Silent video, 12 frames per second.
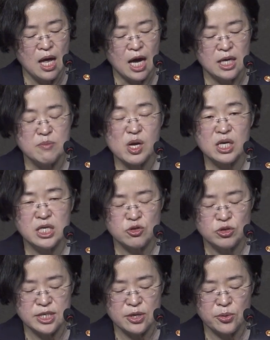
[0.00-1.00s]
아니면
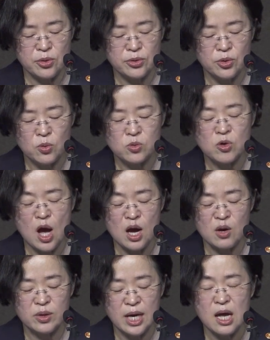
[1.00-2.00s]
기술 자료를
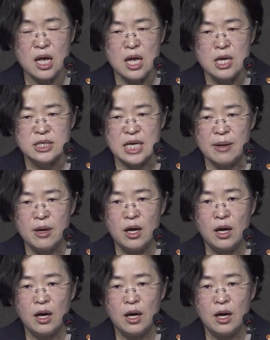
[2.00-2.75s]
요구하거나 자,